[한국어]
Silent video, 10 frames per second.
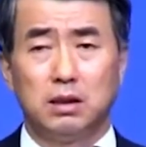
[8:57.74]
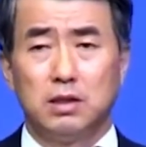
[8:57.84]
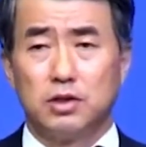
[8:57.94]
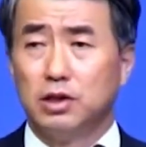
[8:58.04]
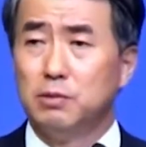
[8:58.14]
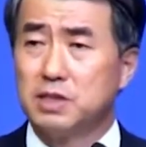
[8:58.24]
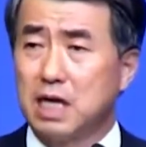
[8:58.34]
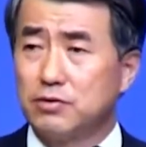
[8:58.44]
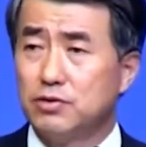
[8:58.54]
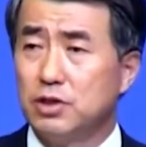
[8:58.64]
저는 이번
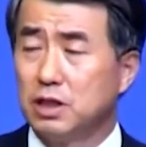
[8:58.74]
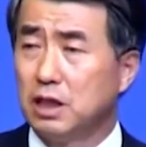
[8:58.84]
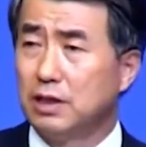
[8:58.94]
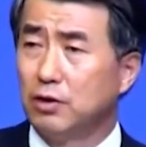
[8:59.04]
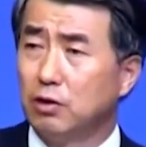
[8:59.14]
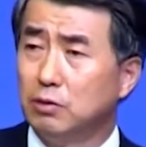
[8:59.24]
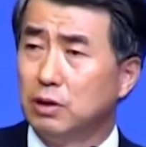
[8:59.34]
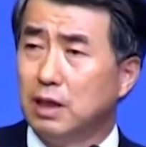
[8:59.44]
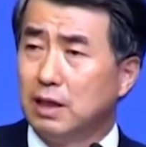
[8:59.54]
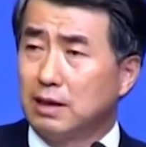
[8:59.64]
사순절 기간
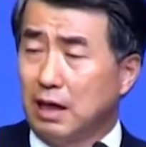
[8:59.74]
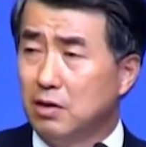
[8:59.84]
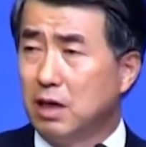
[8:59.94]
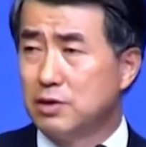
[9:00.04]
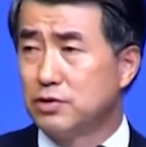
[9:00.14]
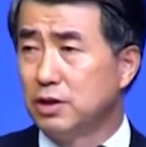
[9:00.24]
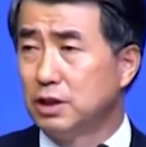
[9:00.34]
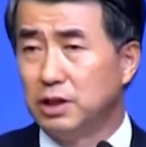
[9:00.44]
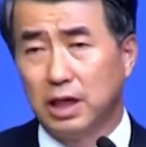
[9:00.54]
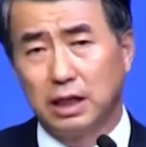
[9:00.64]
여러분 달려갈 수 있는
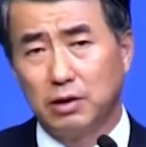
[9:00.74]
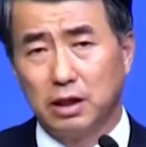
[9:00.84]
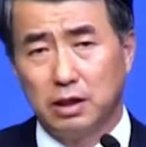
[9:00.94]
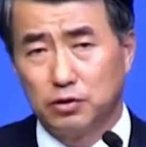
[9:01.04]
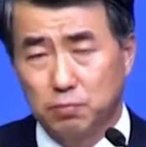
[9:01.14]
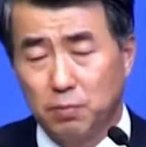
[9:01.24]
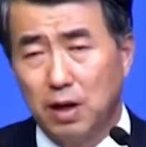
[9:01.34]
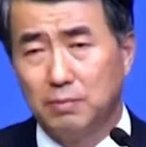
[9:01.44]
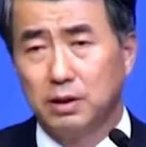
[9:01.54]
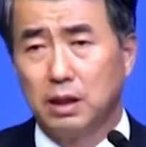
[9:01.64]
기회가 되기를
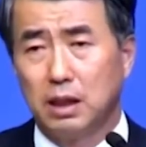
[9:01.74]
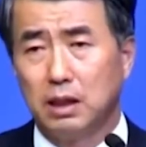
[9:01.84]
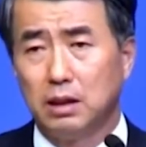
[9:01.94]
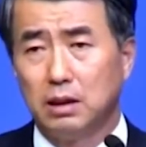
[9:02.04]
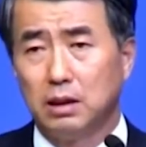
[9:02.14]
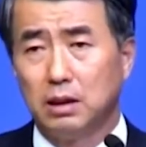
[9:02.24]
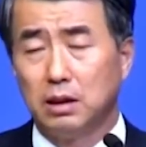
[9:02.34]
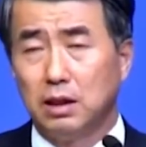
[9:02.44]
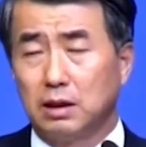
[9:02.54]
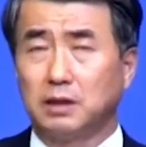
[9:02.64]
축복합니다.
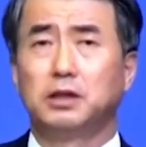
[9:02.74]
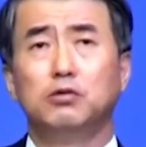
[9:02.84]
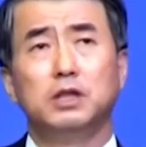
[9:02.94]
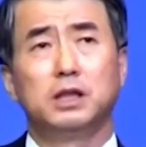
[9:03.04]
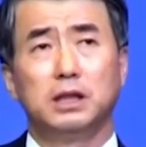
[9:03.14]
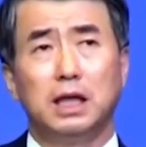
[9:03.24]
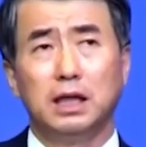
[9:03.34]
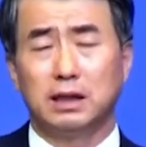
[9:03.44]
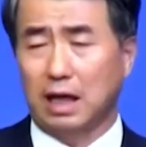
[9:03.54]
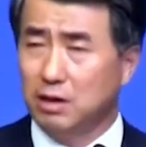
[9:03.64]
다시 우리
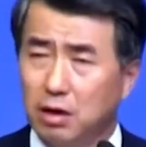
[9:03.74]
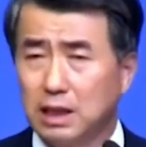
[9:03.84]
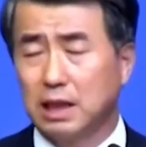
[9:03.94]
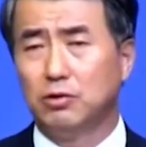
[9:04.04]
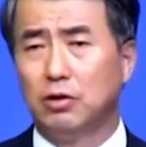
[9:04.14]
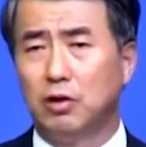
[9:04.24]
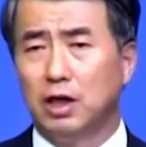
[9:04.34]
신앙이 달려가자고요.